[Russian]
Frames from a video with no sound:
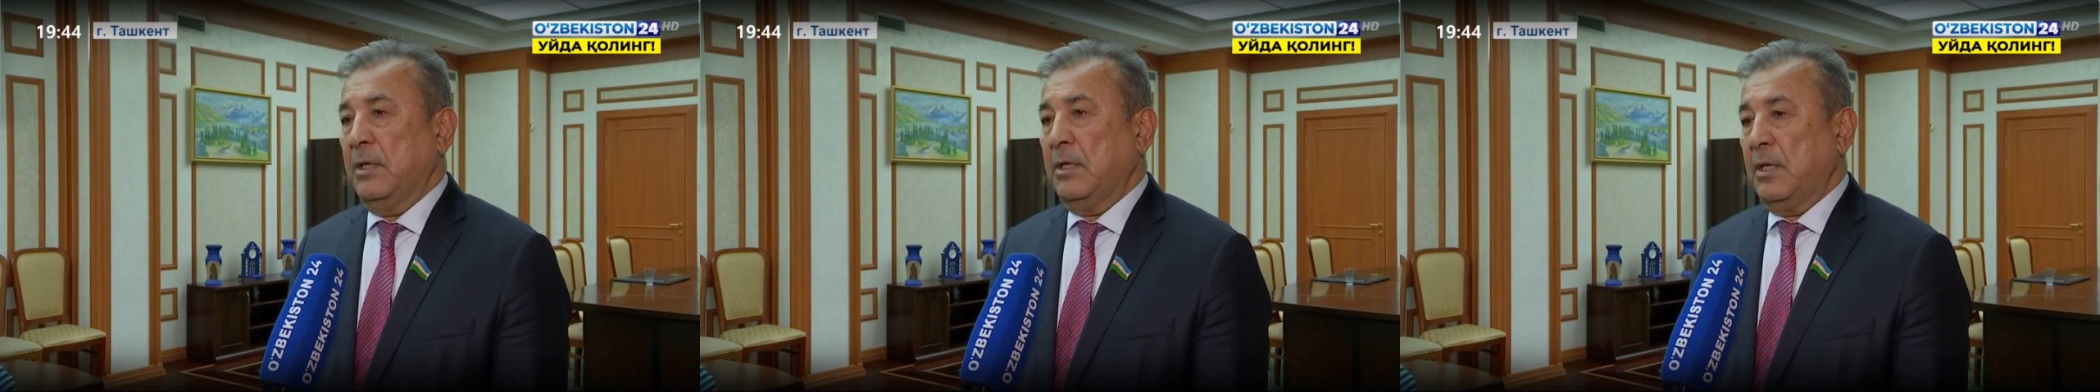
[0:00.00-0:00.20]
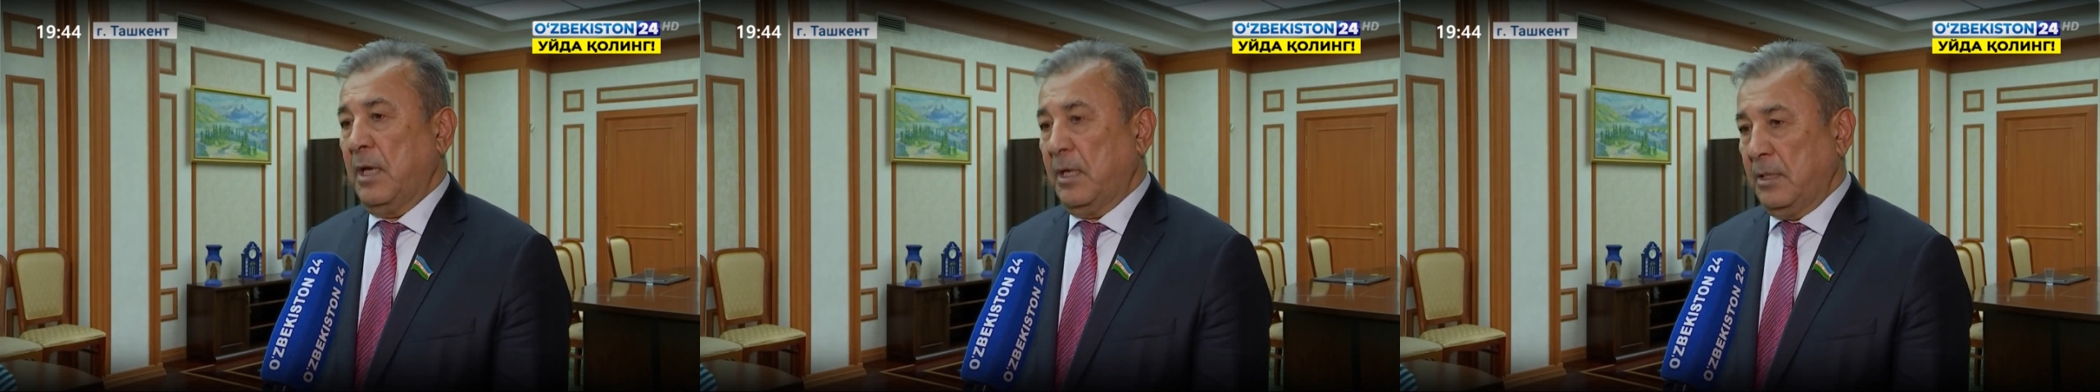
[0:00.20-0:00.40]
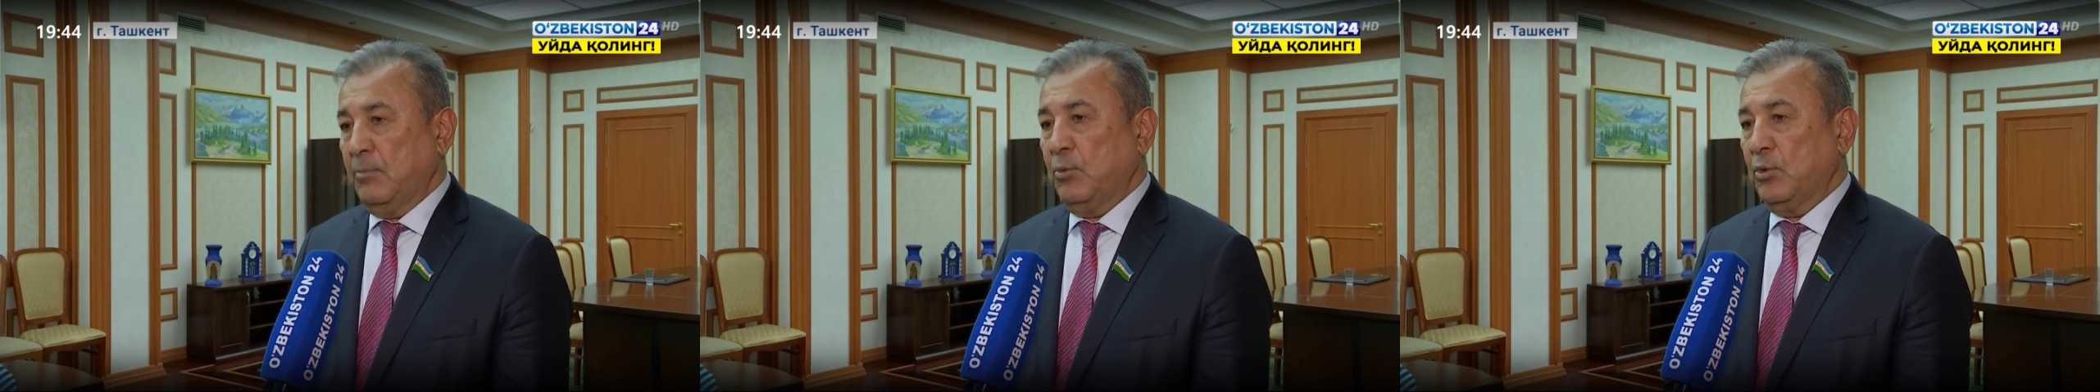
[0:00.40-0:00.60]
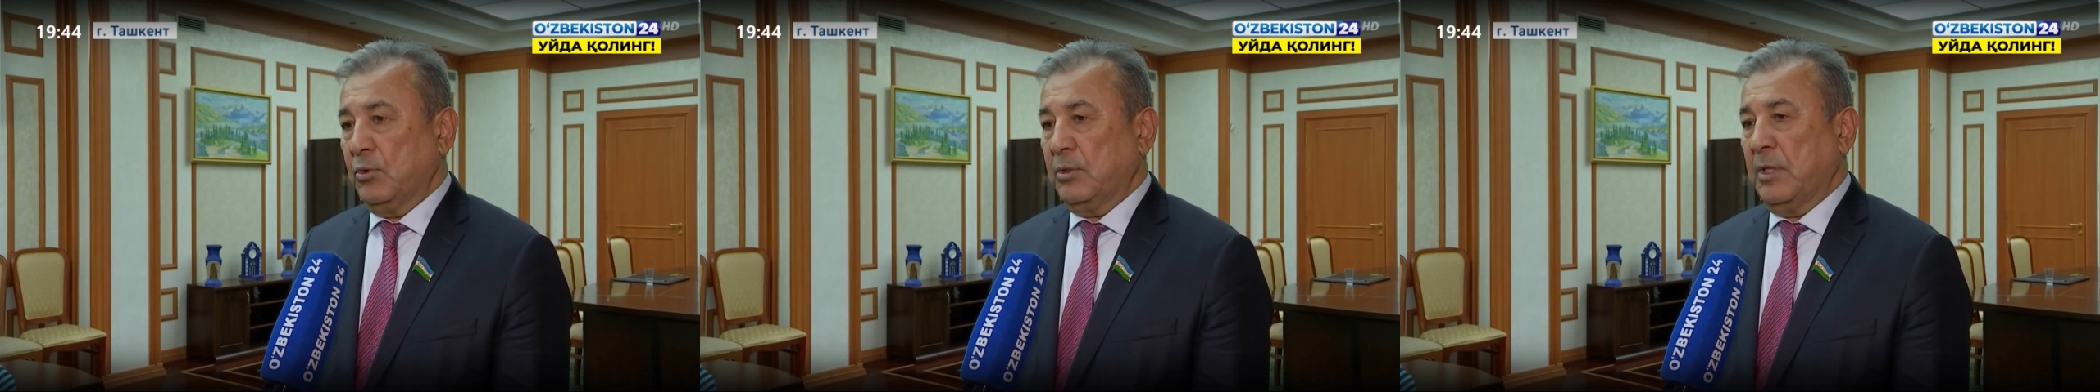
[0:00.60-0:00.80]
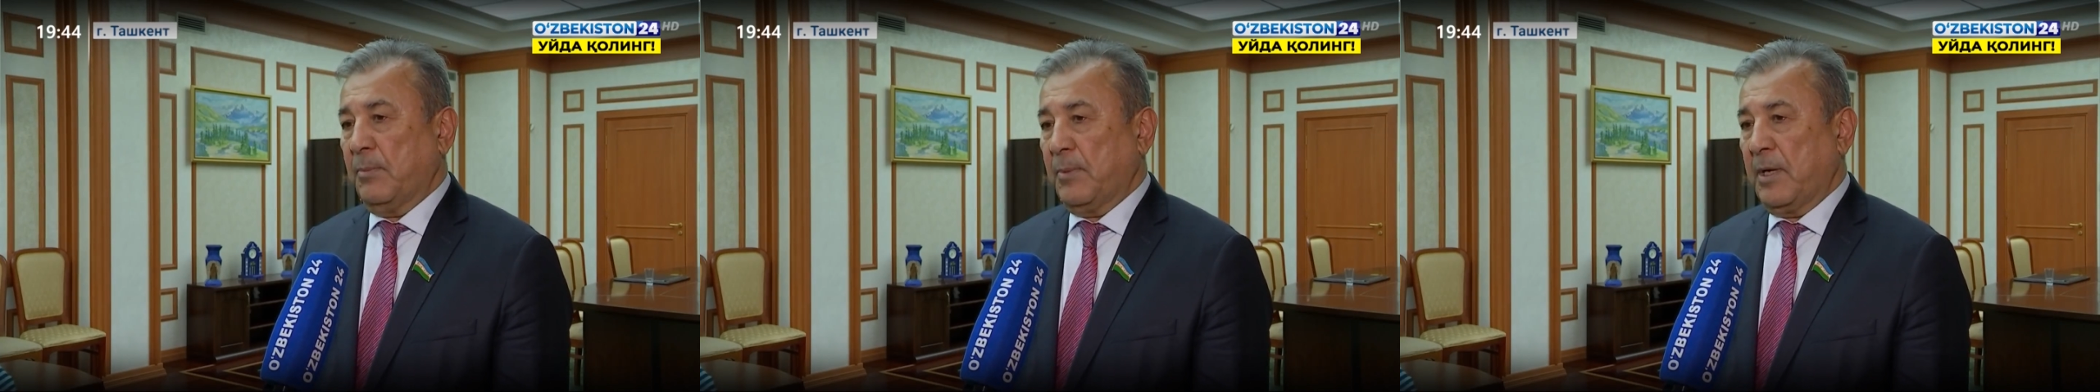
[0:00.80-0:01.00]
и они
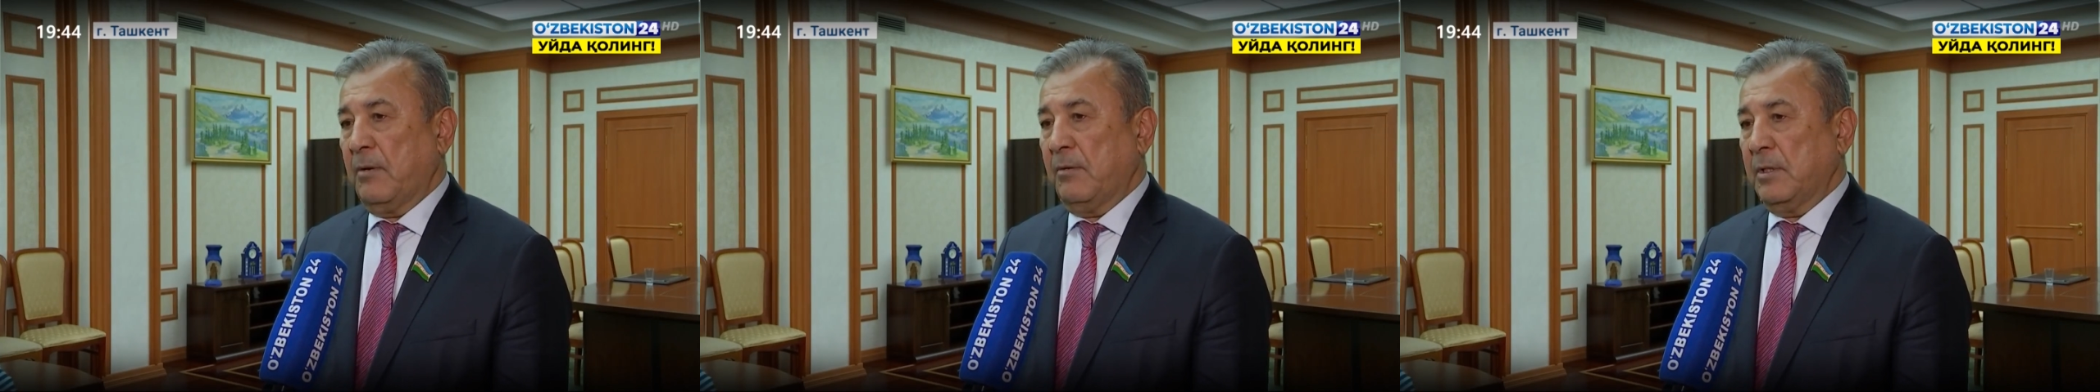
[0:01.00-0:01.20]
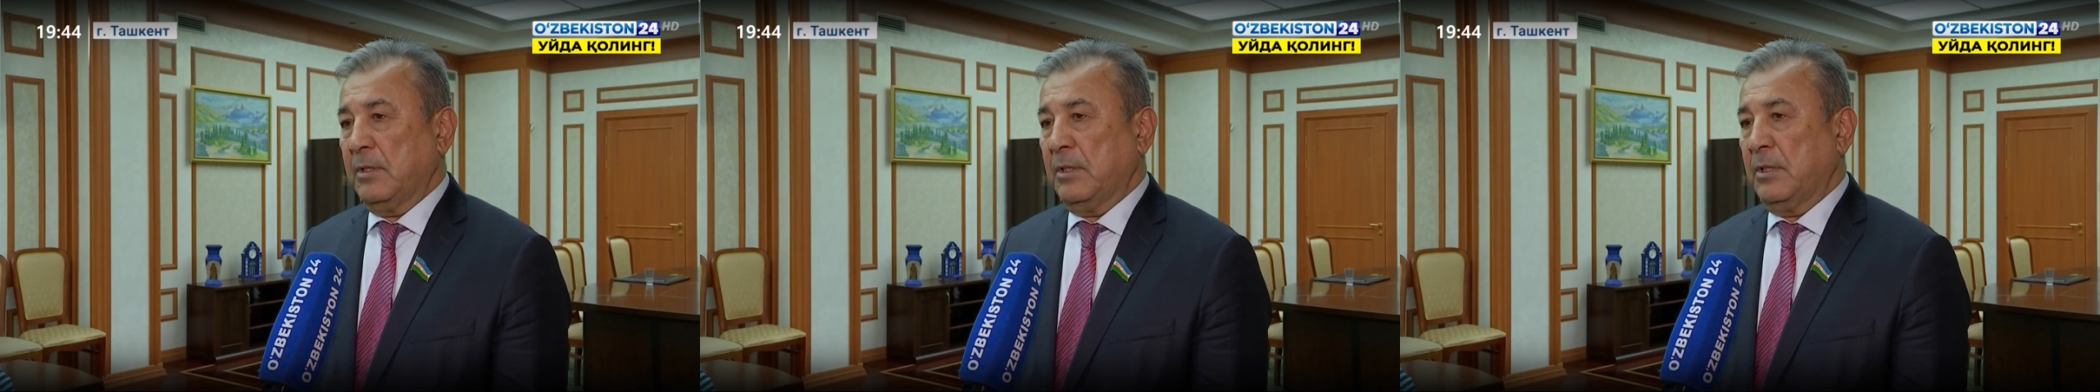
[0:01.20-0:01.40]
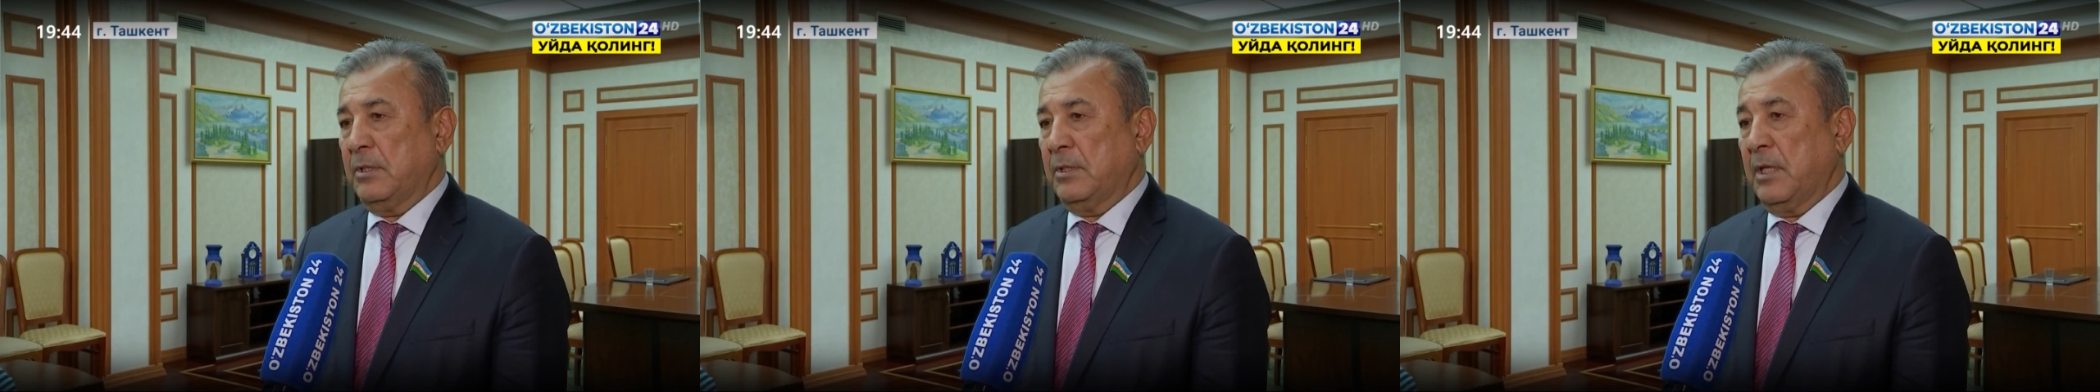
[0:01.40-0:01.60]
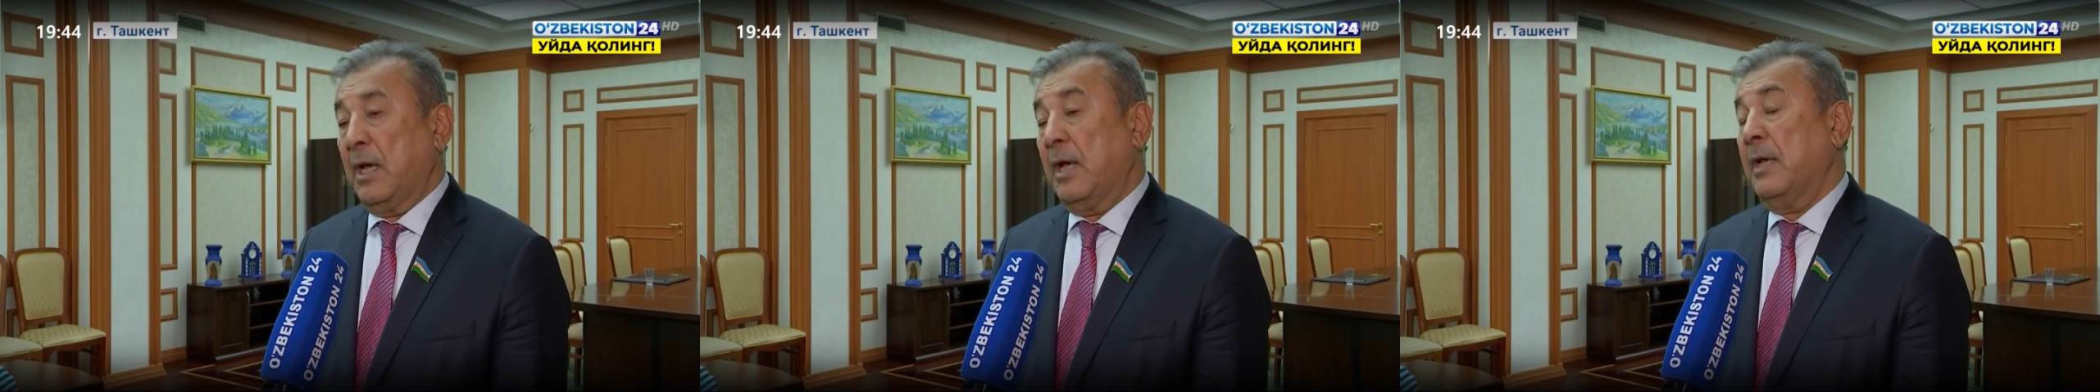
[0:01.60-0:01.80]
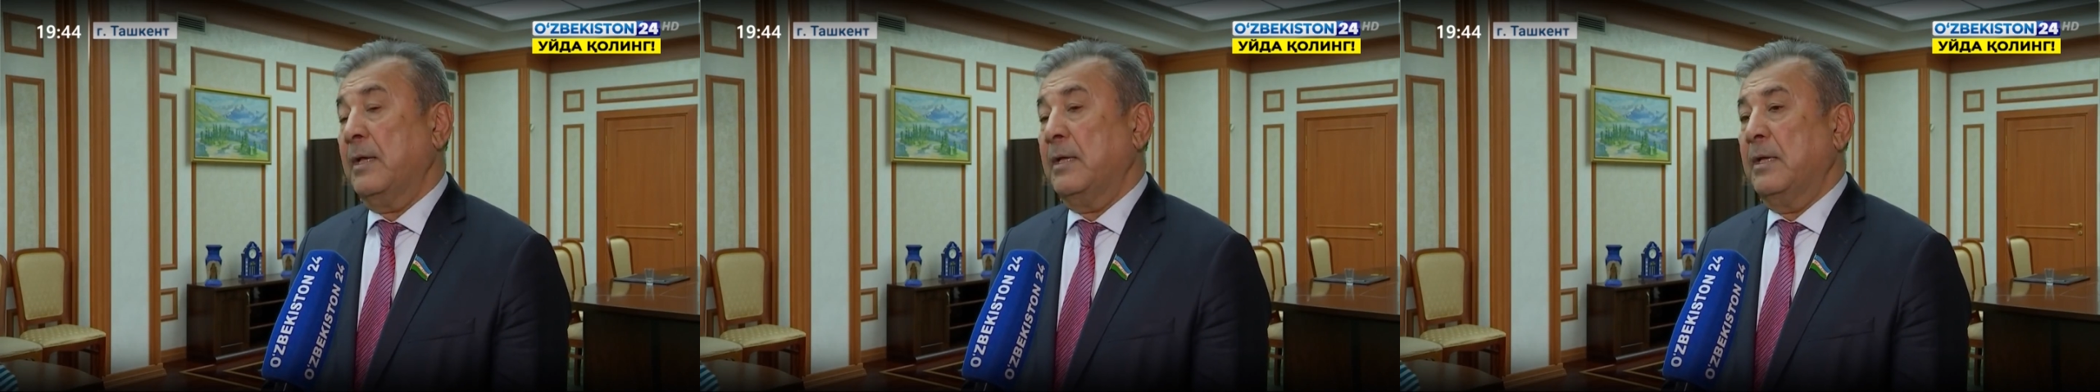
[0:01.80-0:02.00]
будут направлены
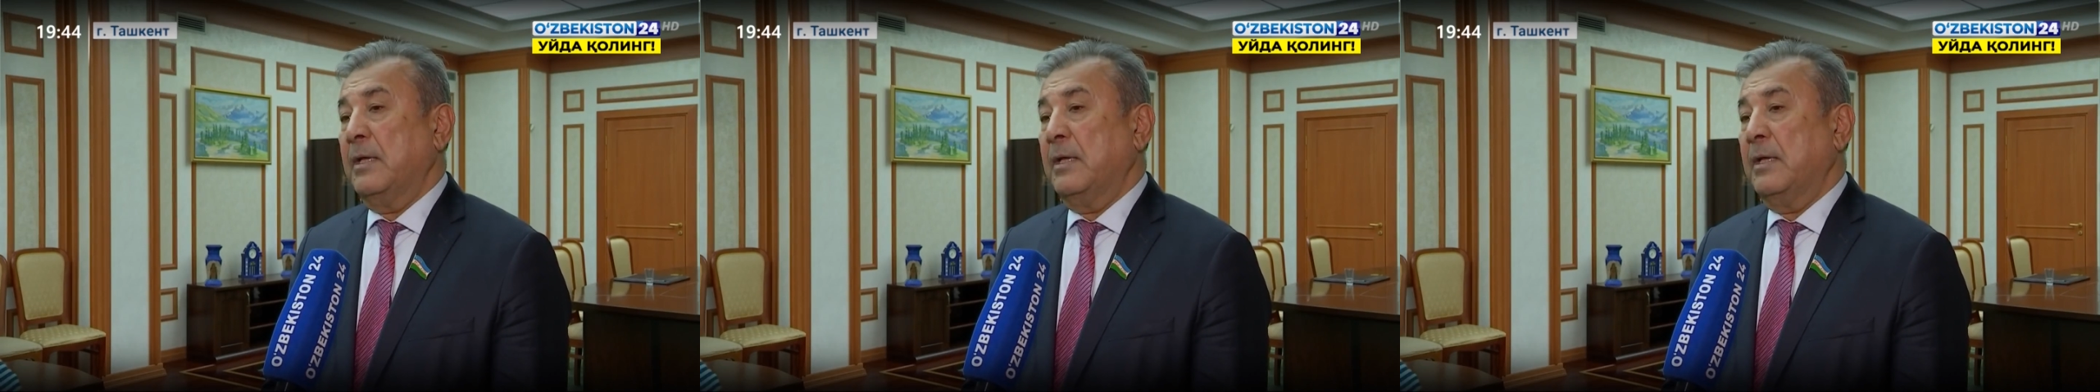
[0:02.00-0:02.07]
на